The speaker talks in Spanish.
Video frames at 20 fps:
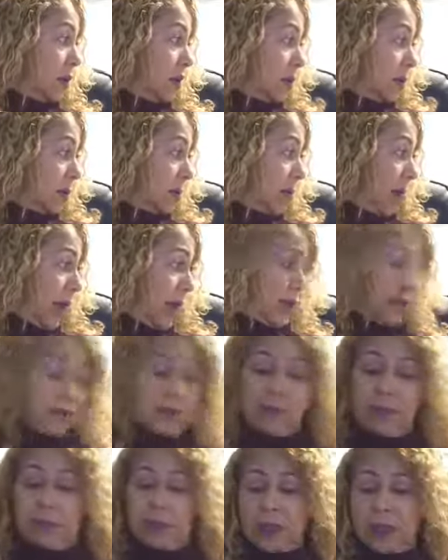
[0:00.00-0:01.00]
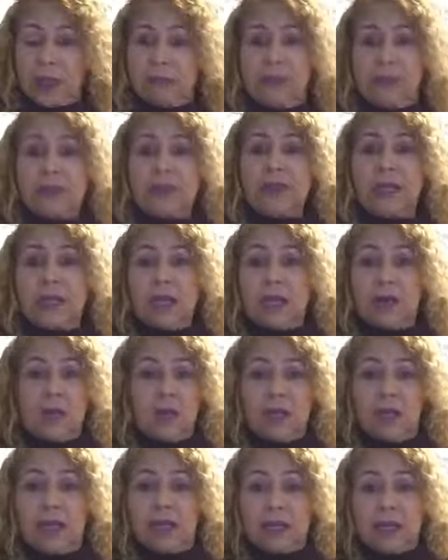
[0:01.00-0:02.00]
Ve este, porque ya que lo
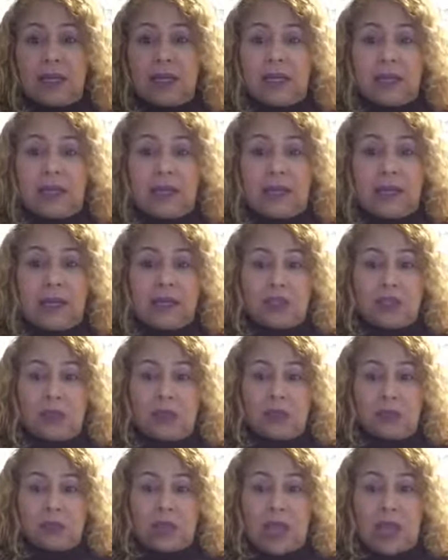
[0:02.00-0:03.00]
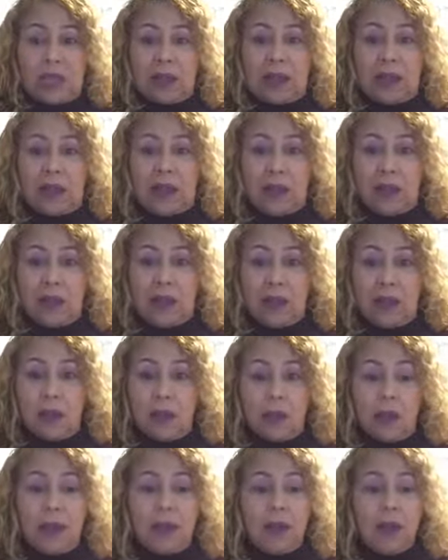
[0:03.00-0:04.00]
quiere que, quiere que yo lo saque.
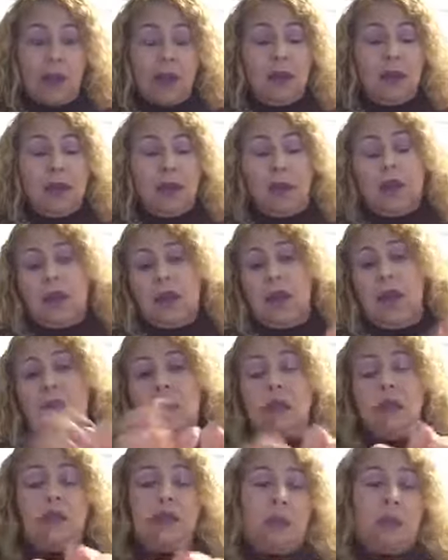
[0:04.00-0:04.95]
Eh.